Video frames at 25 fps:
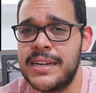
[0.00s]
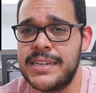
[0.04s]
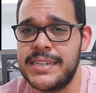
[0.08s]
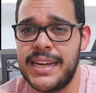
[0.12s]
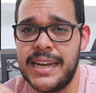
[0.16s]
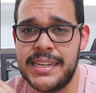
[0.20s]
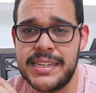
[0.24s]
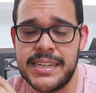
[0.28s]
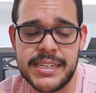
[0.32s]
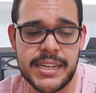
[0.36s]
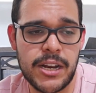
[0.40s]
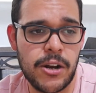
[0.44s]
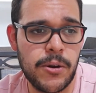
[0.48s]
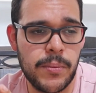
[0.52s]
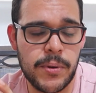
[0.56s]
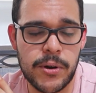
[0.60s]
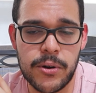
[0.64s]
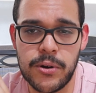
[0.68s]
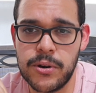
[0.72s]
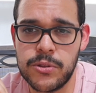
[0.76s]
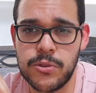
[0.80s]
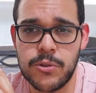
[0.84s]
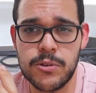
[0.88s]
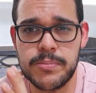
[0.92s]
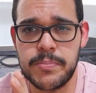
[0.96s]
Ya seas a lo
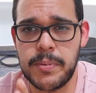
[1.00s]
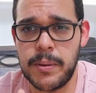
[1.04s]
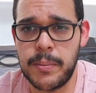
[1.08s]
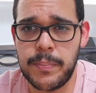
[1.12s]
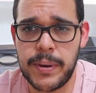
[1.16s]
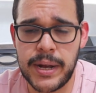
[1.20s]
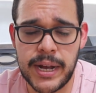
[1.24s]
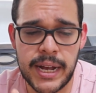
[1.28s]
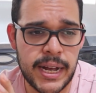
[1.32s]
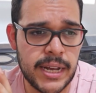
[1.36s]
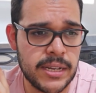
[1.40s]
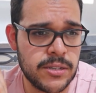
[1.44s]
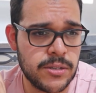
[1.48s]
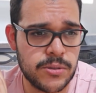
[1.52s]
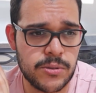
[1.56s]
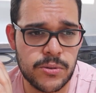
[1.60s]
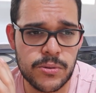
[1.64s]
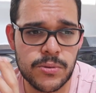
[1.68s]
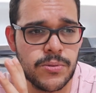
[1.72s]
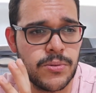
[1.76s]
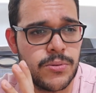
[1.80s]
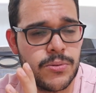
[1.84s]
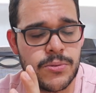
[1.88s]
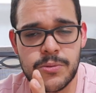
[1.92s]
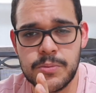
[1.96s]
mejor tus papás,
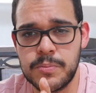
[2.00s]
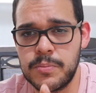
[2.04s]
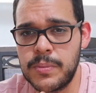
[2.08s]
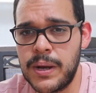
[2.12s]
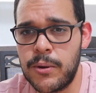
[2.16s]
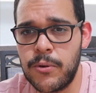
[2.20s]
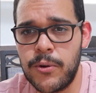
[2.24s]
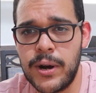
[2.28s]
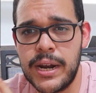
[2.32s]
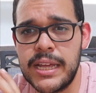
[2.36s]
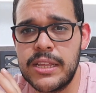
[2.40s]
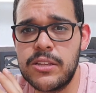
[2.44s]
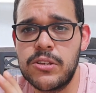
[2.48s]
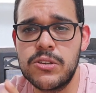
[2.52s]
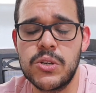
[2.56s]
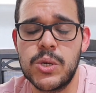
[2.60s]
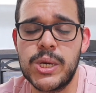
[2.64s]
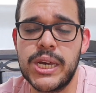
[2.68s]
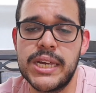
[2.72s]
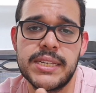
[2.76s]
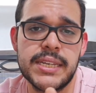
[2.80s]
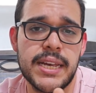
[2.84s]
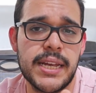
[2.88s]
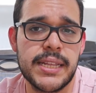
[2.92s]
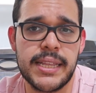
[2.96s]
tus abuelitos o
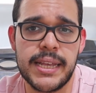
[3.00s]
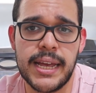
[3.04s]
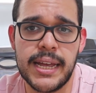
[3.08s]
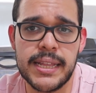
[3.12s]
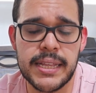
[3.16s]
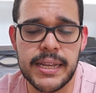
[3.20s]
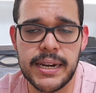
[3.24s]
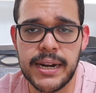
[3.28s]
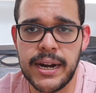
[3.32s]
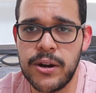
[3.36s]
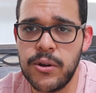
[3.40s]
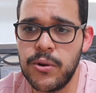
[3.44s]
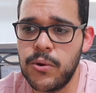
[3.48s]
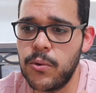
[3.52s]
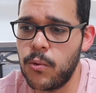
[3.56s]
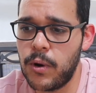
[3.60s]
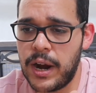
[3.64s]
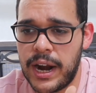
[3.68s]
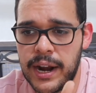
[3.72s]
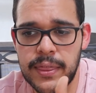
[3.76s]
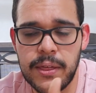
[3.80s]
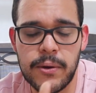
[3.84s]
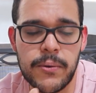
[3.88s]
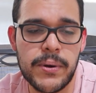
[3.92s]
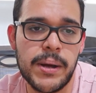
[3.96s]
quien sea te dan dinero,
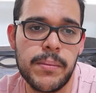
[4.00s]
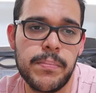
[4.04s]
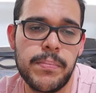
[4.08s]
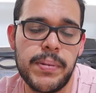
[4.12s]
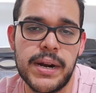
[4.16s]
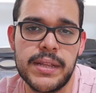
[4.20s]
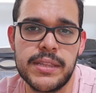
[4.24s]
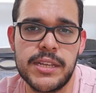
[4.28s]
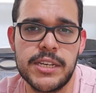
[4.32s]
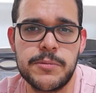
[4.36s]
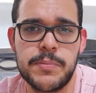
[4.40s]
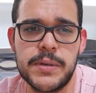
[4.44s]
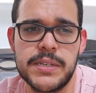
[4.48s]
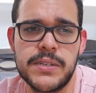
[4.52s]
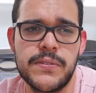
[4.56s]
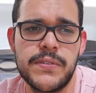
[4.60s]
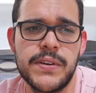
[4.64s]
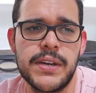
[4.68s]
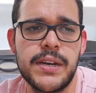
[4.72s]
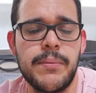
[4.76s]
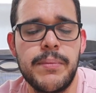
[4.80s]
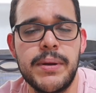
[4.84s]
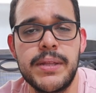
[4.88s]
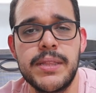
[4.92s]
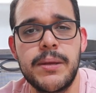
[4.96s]
guarda una parte
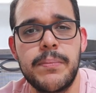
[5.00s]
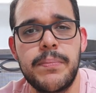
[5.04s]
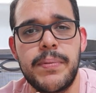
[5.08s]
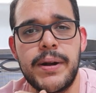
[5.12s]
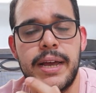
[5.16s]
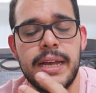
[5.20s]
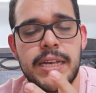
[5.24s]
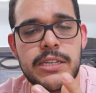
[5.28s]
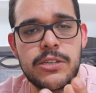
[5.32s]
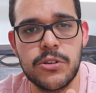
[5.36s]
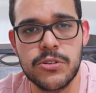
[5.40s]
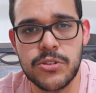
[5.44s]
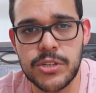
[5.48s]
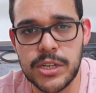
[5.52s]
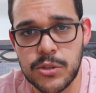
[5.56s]
específicamente para eso.